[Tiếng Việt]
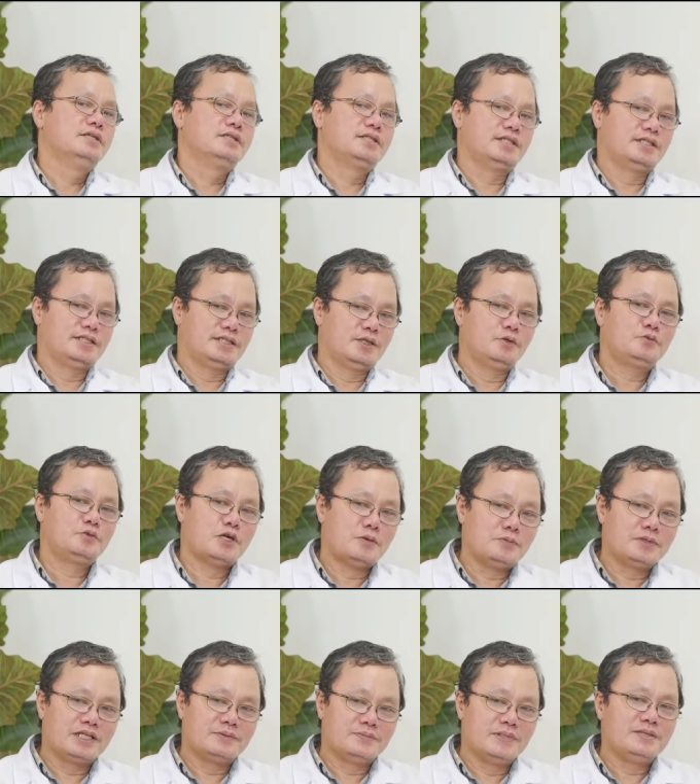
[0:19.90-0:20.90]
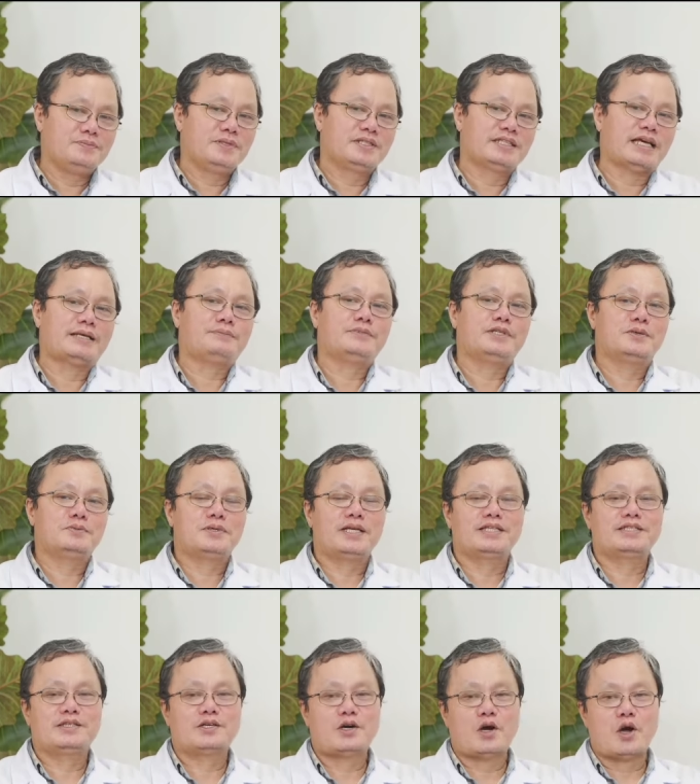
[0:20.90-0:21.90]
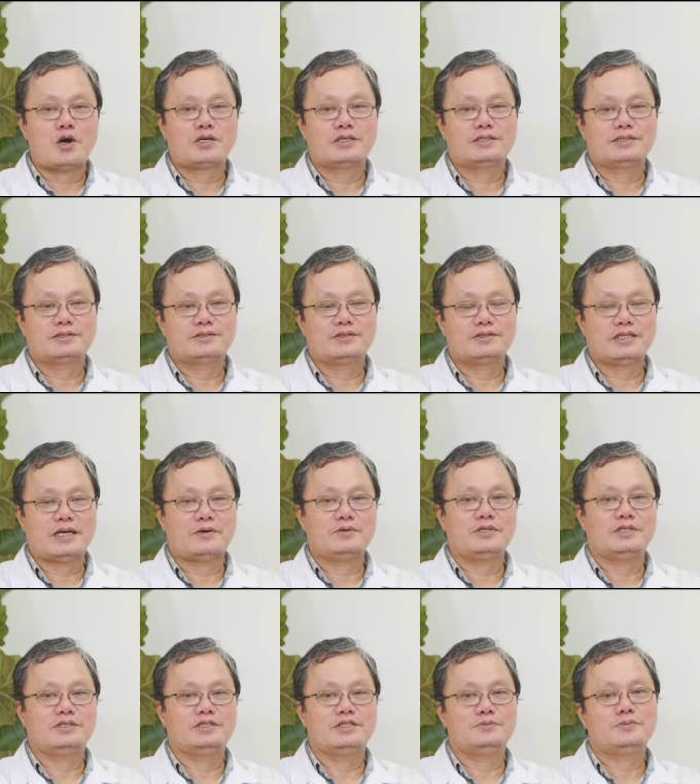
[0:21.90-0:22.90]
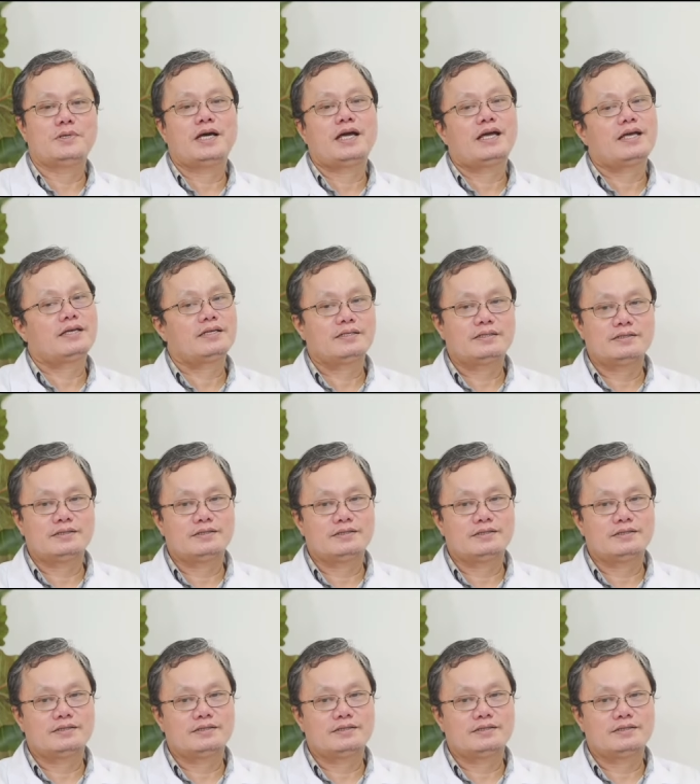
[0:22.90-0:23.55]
thì lúc đó mình biết mình tránh mình không lây cho con rồi cho cháu rồi nhưng mà